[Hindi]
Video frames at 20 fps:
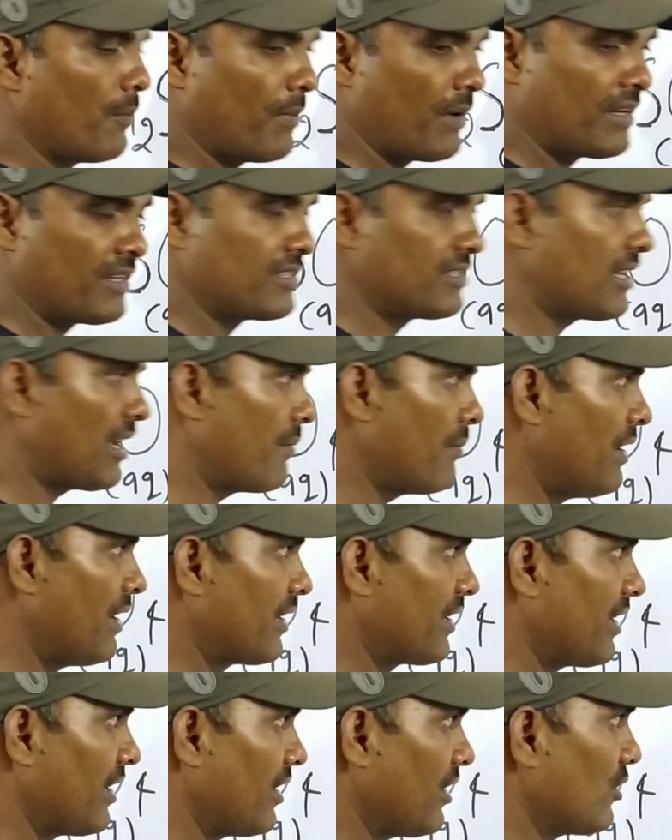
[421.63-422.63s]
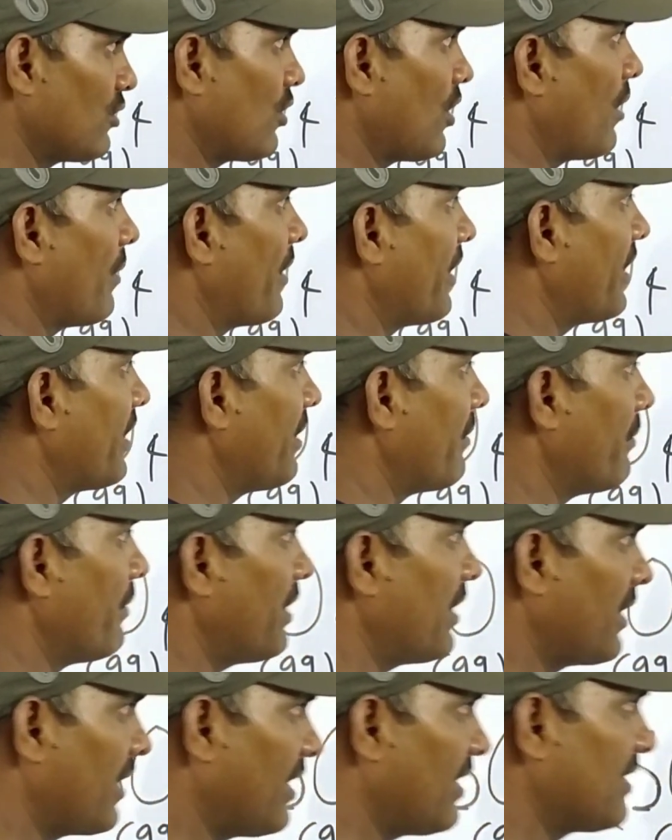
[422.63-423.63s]
परीक्षा में लिखेंगे तो हमारा
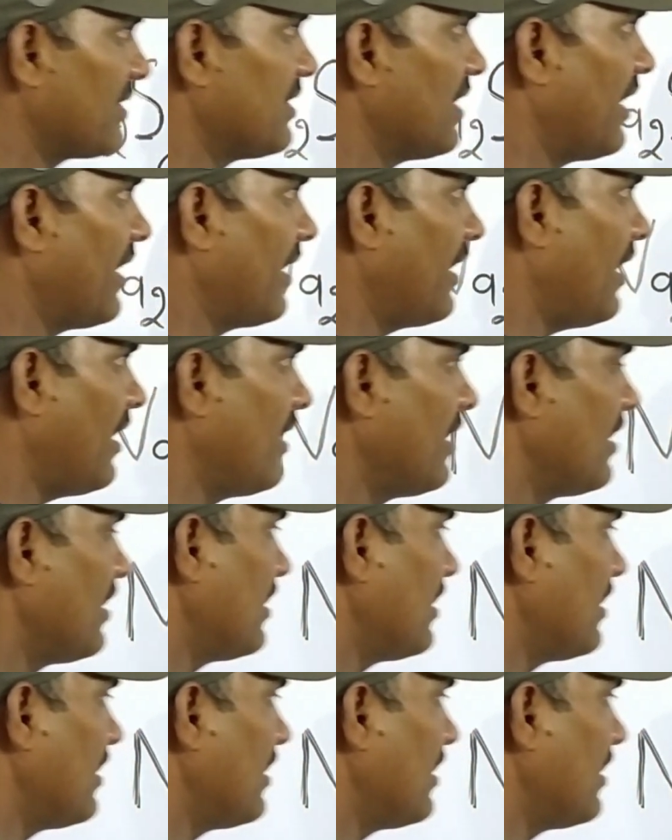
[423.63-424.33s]
नंबर कट जाएगा